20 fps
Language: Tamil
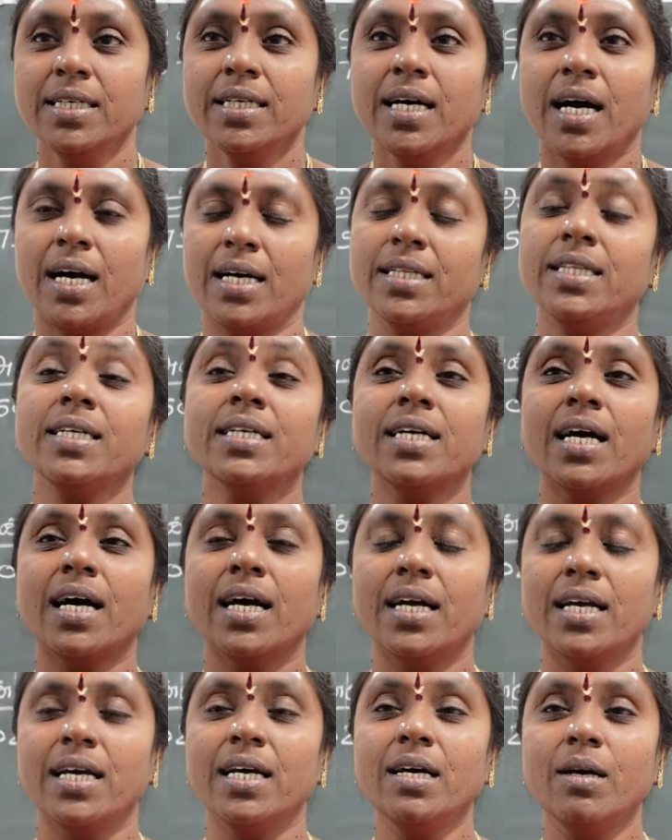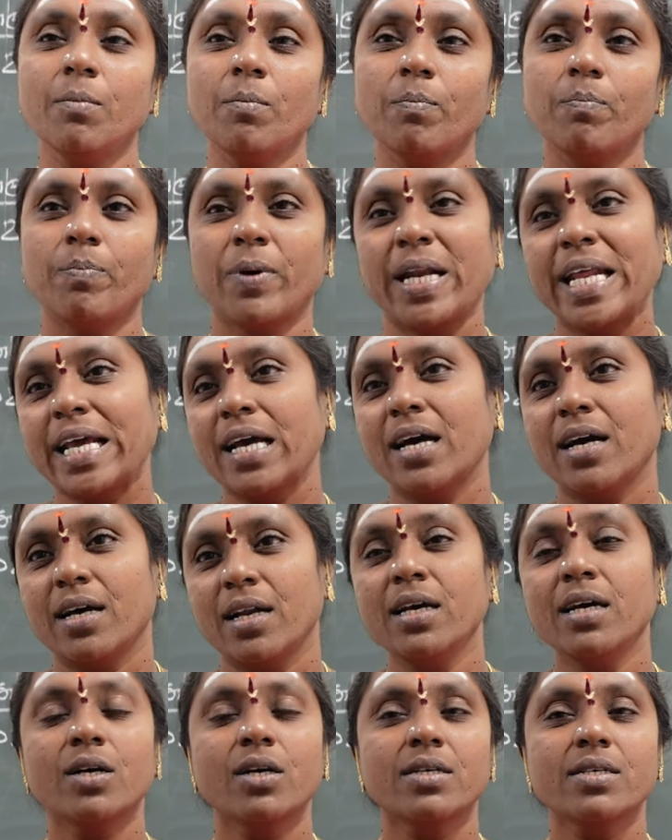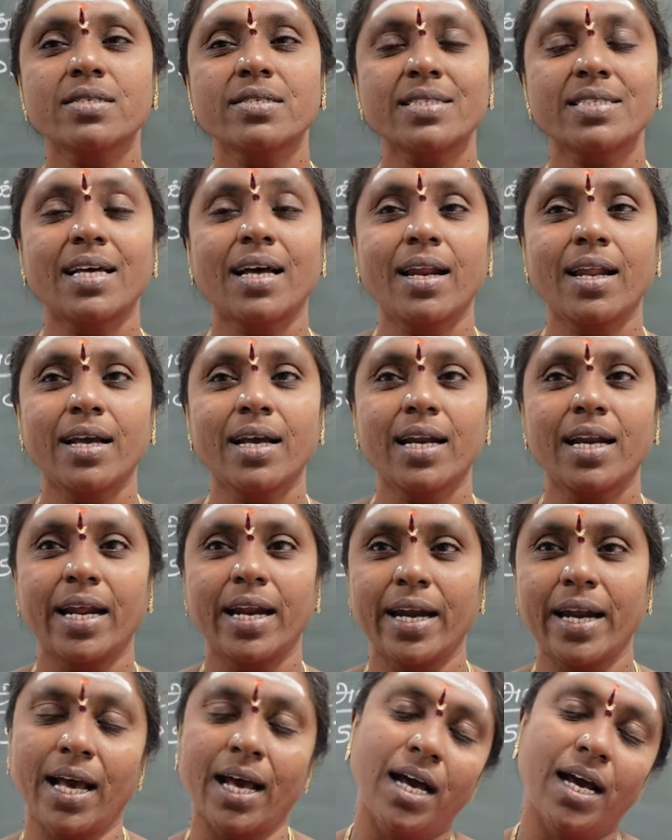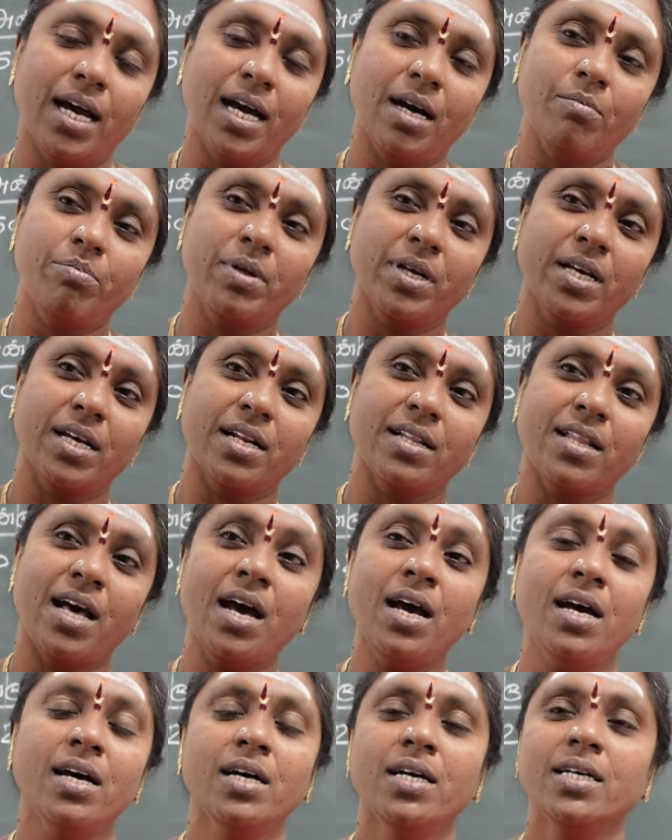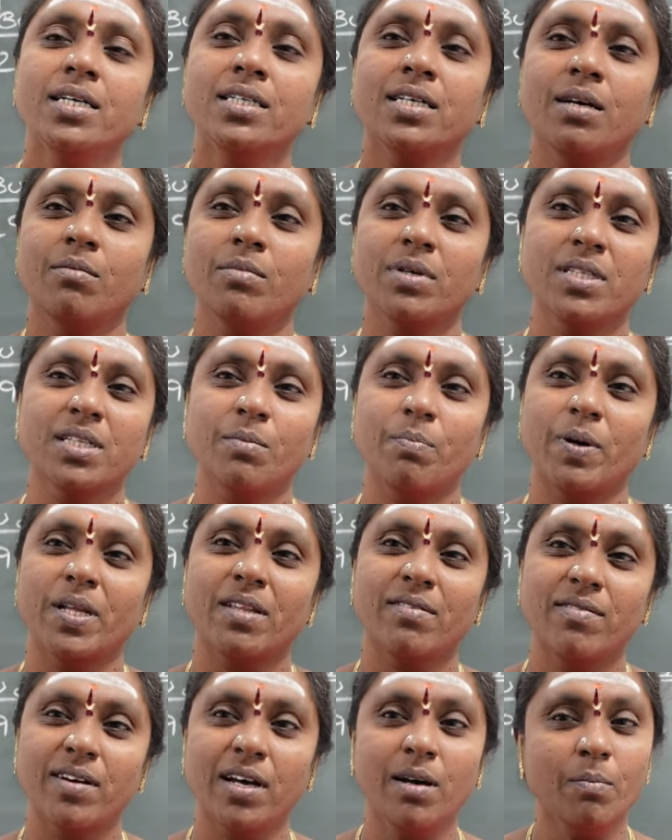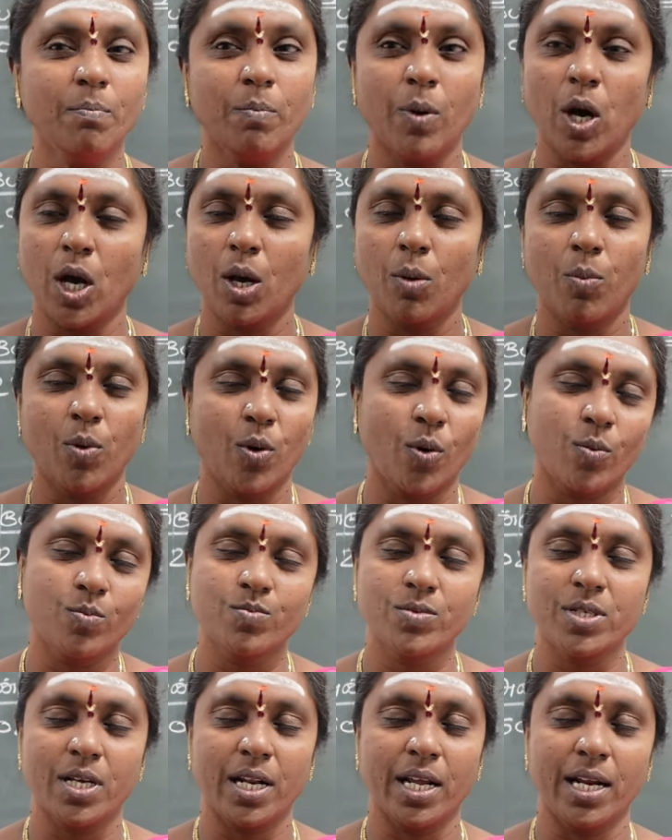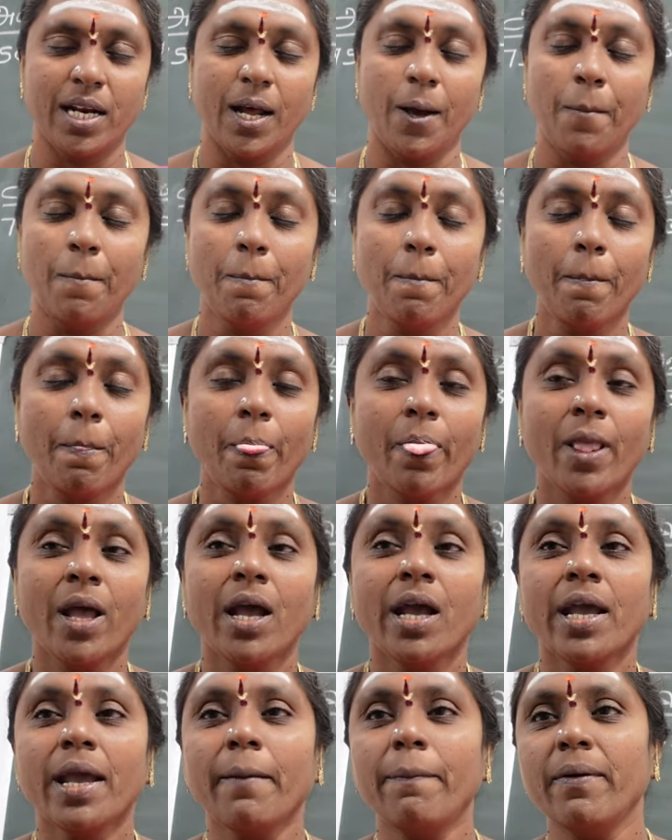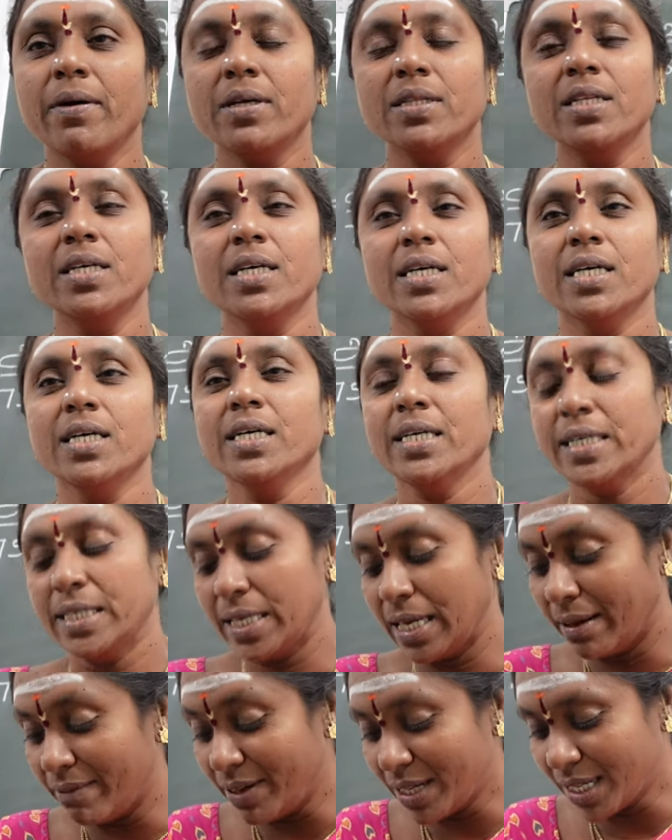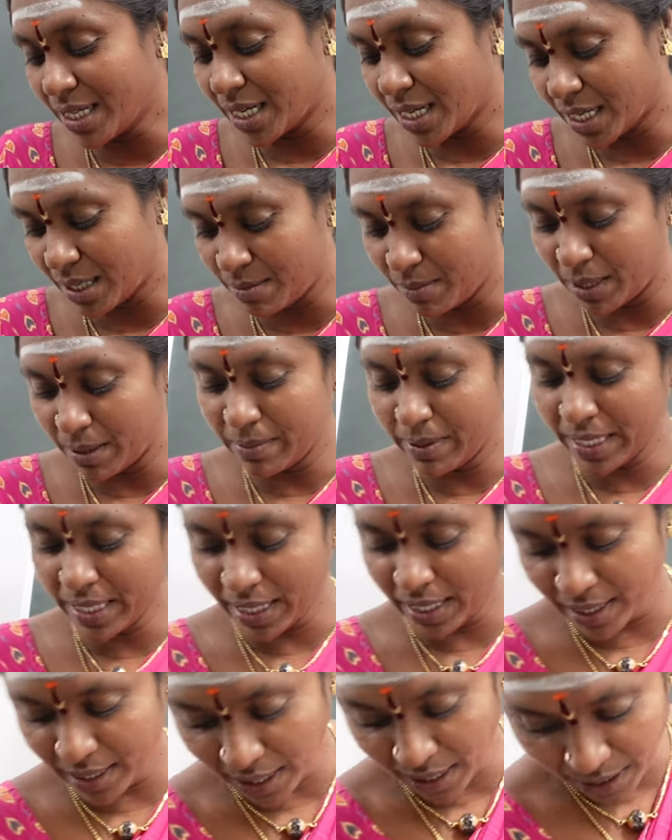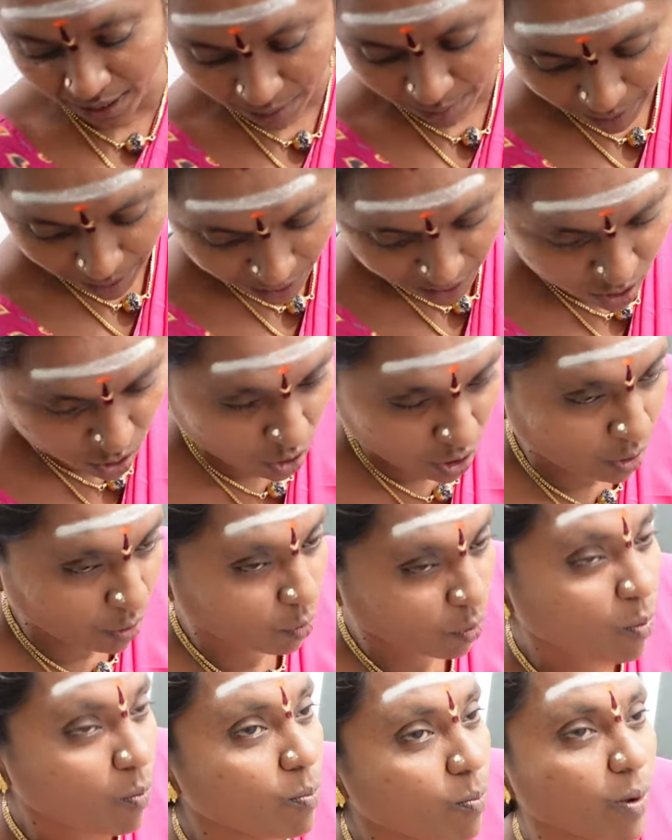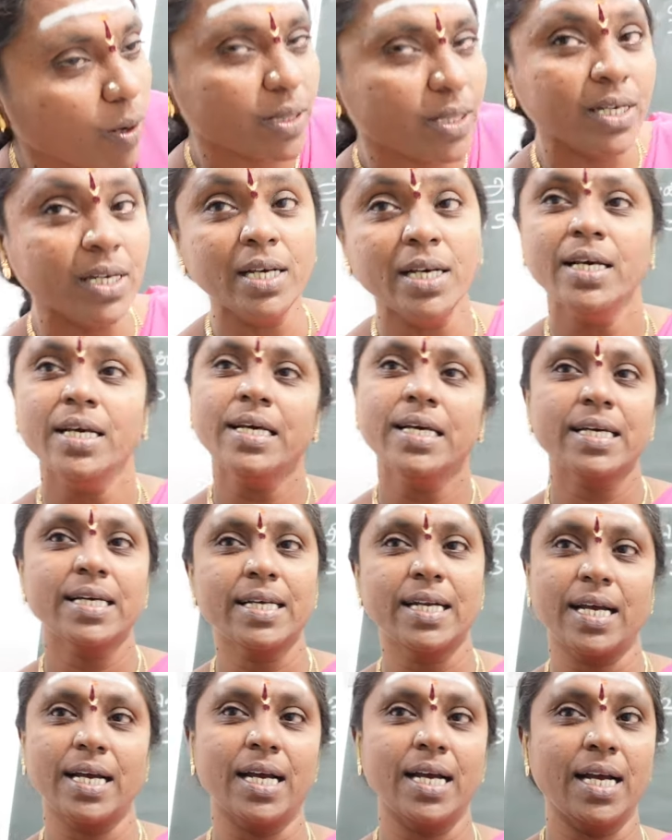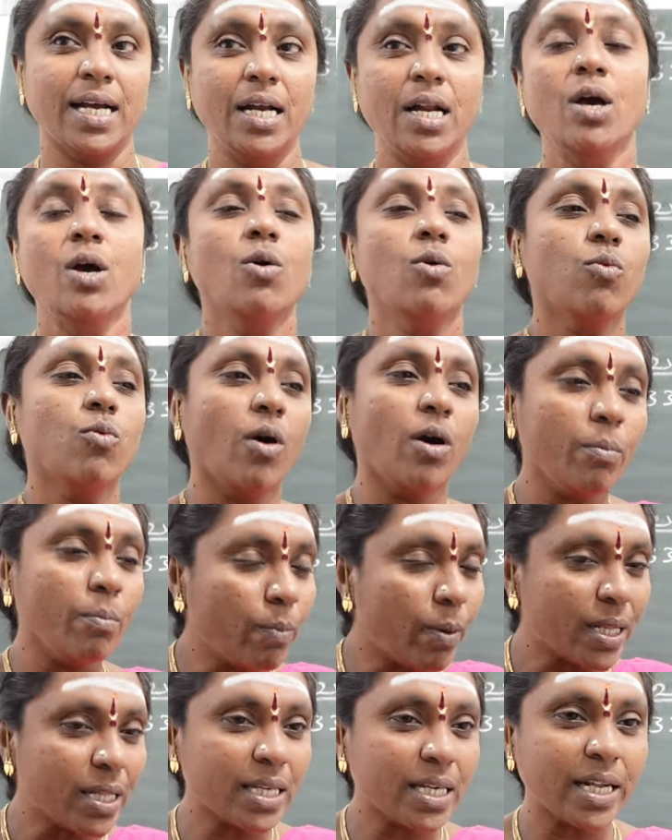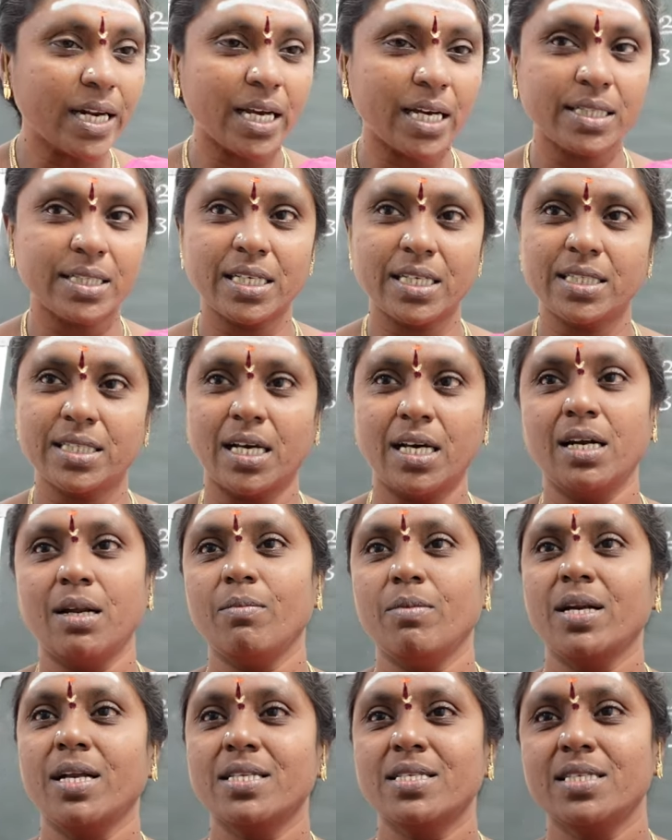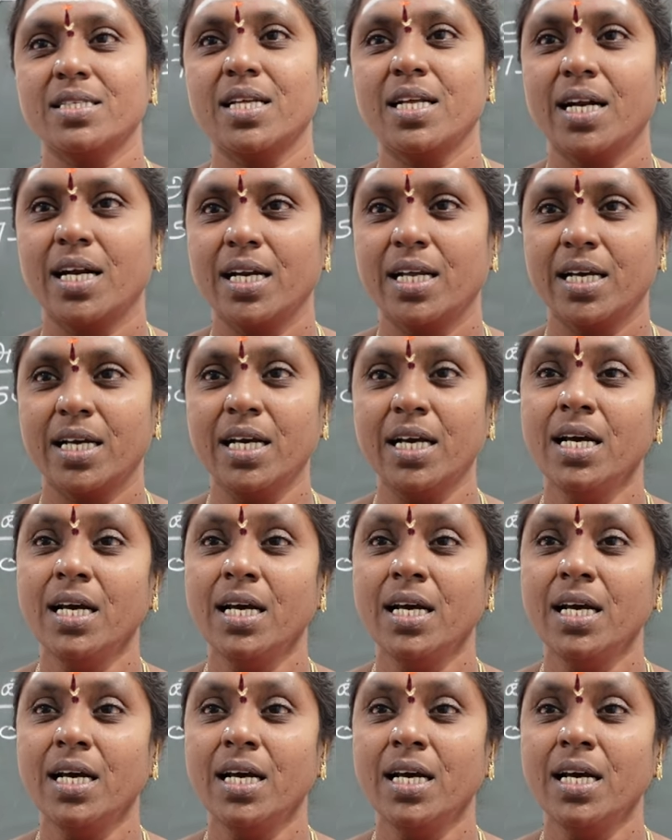அதுக்கான பரிகார ஸ்தலங்கள் என்ன அப்படிங்கிறது தான் நம்ம இந்த பதிவில் பார்க்க போகிறோம் சரிங்களா இப்போ வந்து நவகிரகம் அப்படிங்கிறத நம்ம என்ன சொல்ல ஒம்பது கிரகங்கள் ஒன்பது கிரகத்தையும் தான் நம்ம நட்சத்திரங்களுக்கு